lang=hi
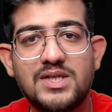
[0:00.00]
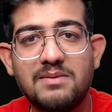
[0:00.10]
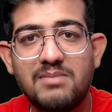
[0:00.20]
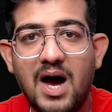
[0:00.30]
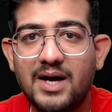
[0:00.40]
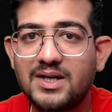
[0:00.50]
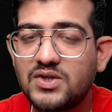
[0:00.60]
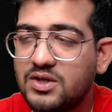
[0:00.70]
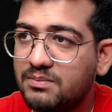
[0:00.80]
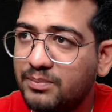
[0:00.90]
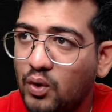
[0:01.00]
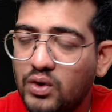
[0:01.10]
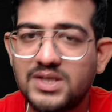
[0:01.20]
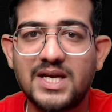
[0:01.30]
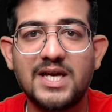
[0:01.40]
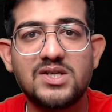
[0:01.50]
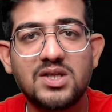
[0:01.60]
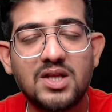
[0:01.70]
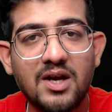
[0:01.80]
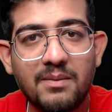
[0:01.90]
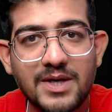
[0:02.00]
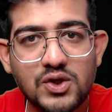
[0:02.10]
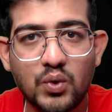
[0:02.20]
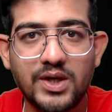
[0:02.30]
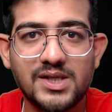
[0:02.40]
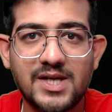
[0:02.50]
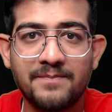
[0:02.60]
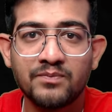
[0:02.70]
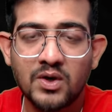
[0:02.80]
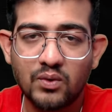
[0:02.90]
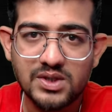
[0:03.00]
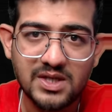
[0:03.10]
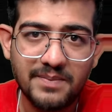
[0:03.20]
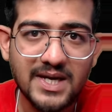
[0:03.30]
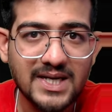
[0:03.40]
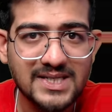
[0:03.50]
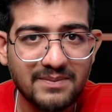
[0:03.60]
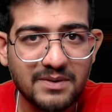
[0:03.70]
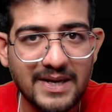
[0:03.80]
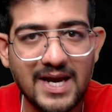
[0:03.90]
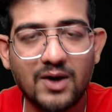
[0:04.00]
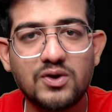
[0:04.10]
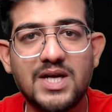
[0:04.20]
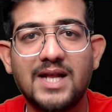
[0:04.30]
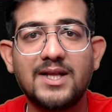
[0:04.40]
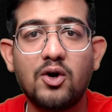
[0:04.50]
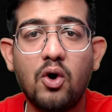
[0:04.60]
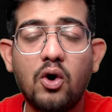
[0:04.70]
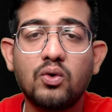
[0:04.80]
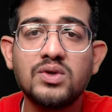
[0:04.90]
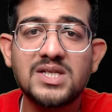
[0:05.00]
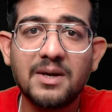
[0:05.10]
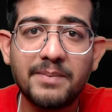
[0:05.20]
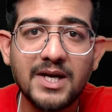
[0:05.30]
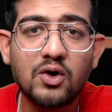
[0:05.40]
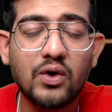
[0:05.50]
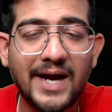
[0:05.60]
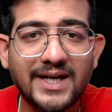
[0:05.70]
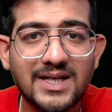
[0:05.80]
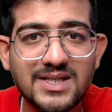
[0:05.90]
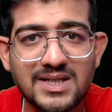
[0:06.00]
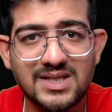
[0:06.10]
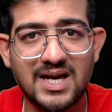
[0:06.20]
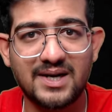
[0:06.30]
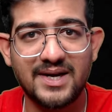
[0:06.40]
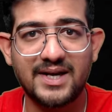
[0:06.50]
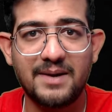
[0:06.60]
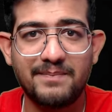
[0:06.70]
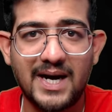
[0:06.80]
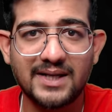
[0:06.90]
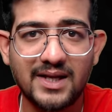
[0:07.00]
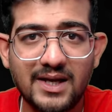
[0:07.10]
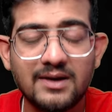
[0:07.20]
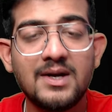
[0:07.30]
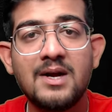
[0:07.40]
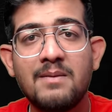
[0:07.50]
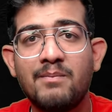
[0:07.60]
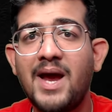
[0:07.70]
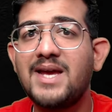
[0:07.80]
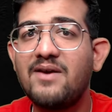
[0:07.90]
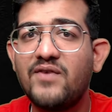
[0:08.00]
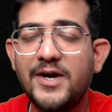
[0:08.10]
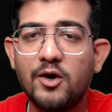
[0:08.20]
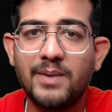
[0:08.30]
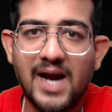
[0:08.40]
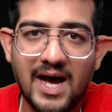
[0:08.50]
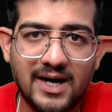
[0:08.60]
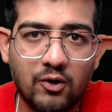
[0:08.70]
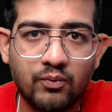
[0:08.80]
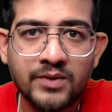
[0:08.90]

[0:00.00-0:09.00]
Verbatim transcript: से महाराष्ट्र बोर्ड्स के जितने भी स्टूडेंट्स हैं वो सभी के सभी भैया को जानते हैं और उन सभी को एनालिसिस करने के बाद ही मैं ये वीडियो बना रहा हूं